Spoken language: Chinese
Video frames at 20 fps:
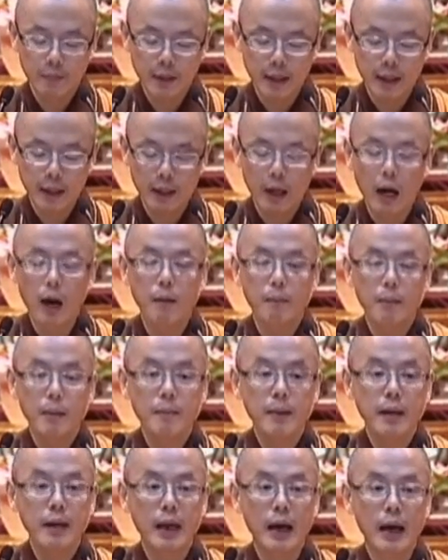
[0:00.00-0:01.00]
一遍啊，慢
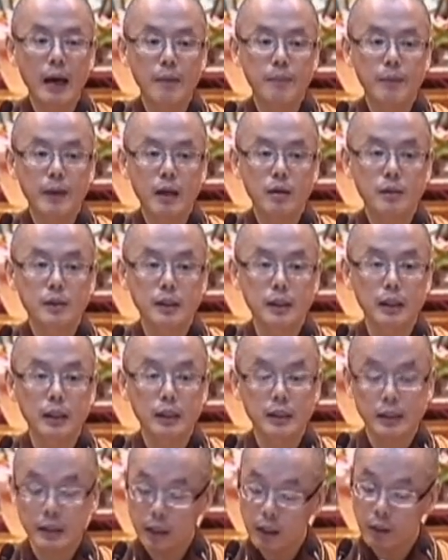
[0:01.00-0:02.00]
慢来，不要
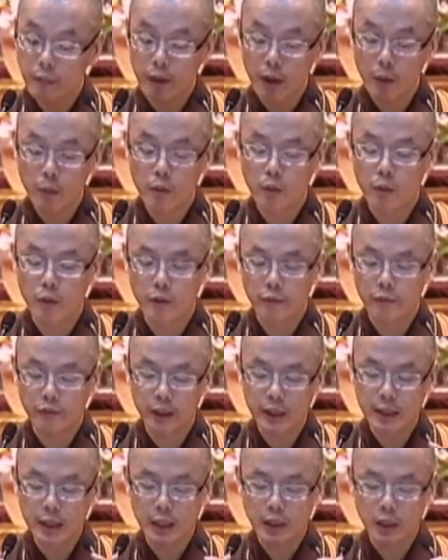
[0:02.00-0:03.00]
急。这个发愿文
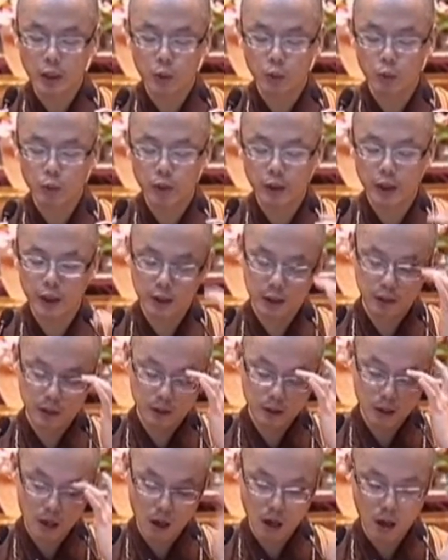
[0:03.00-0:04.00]
非常的殊胜
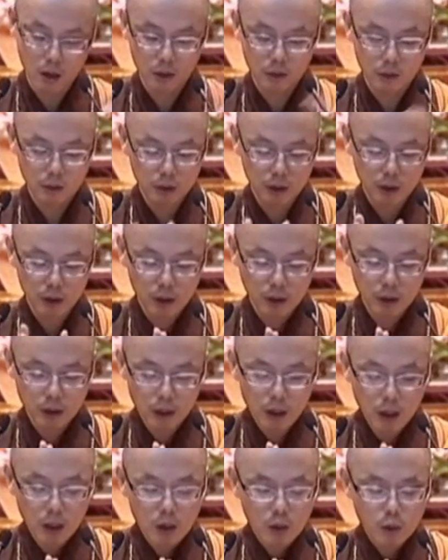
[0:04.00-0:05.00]
啊，
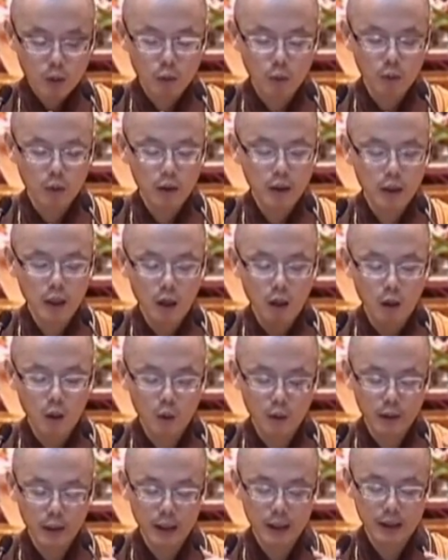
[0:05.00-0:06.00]
所
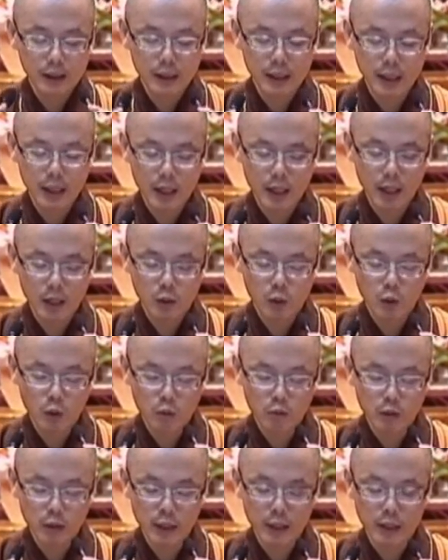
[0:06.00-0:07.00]
有一切
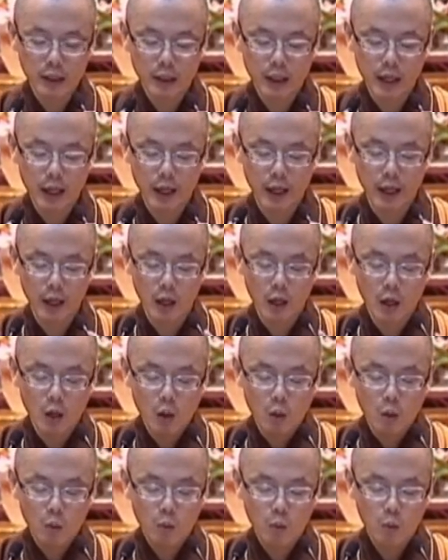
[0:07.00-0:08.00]
众生类，
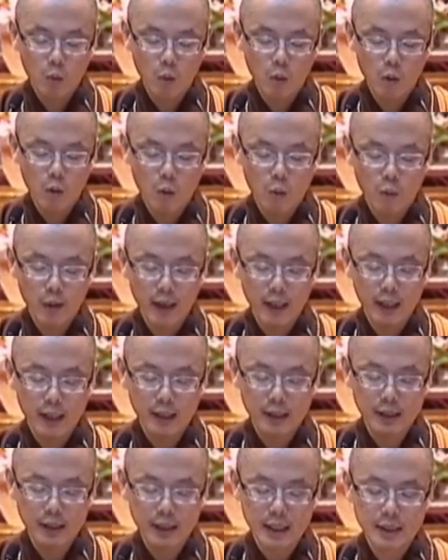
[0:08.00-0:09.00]
过
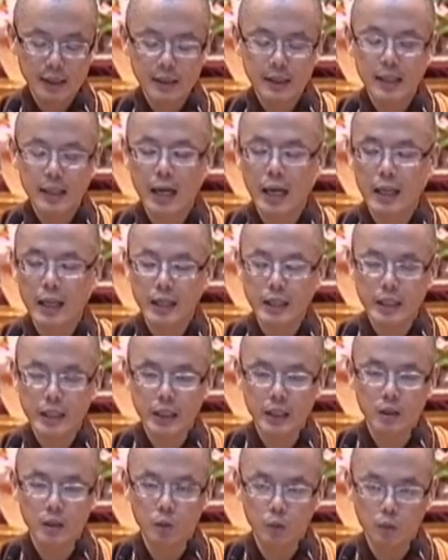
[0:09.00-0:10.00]
为现在
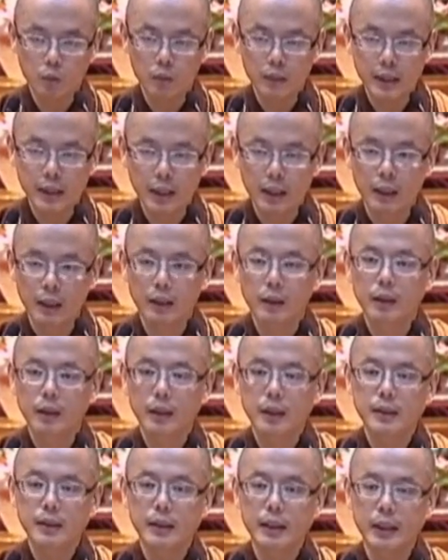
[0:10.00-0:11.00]
是无尽，
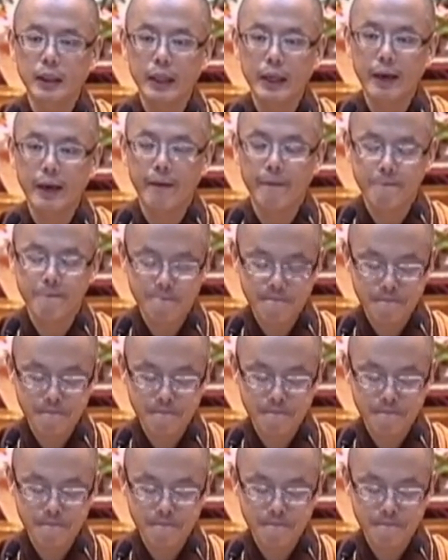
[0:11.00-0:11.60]
一起念。